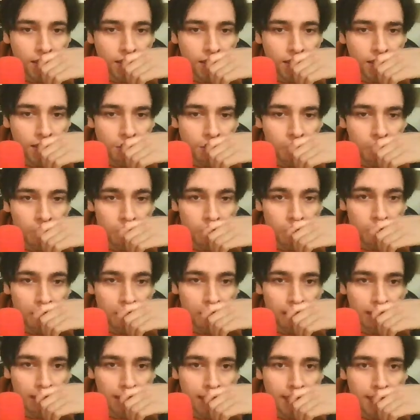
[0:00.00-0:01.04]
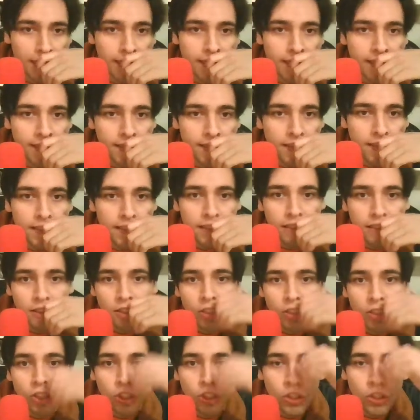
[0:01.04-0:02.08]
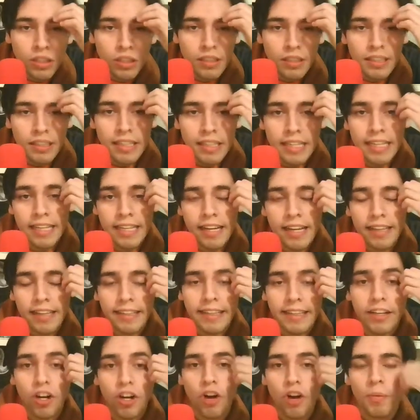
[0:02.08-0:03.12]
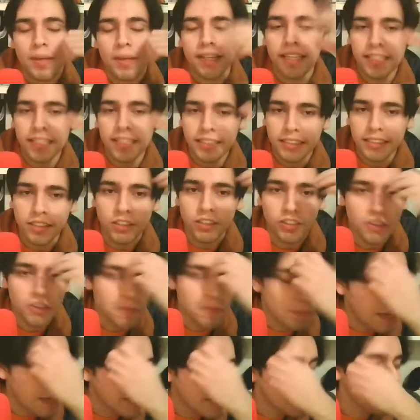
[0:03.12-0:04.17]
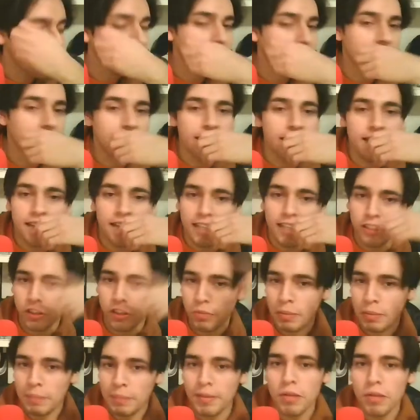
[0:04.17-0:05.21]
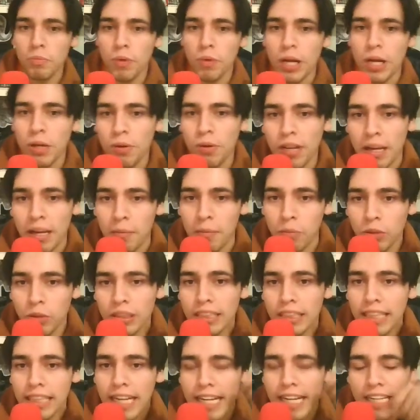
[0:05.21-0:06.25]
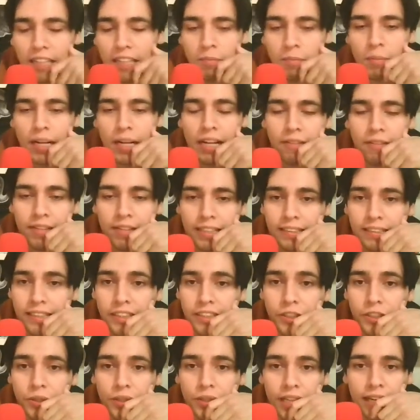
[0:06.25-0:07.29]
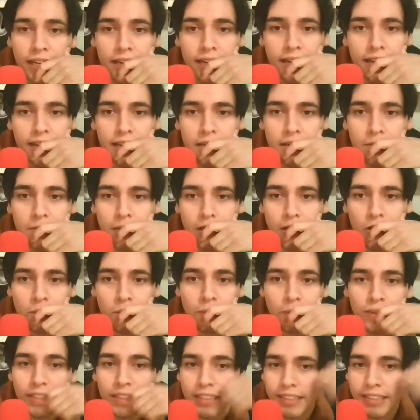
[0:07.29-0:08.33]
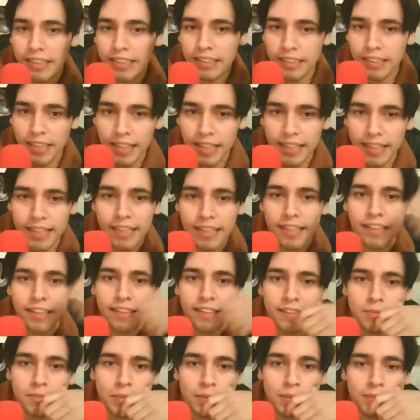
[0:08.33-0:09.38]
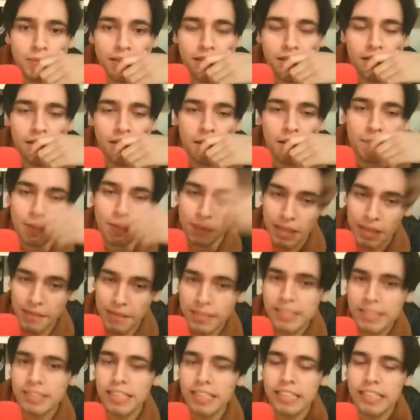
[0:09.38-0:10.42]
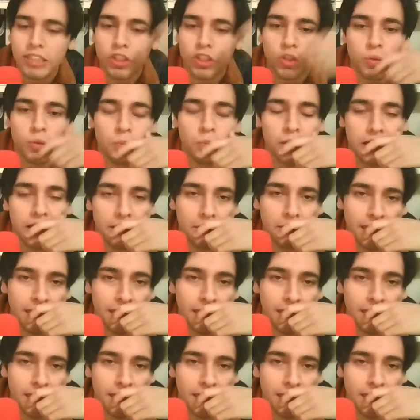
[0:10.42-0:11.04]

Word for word: Muy buena escena. Y aquí Hobby Geeks nos comparte que su primer vuelo, la música, las palabras de Llorel, el verlo ponerse el traje la primera, la primera vez es sublime.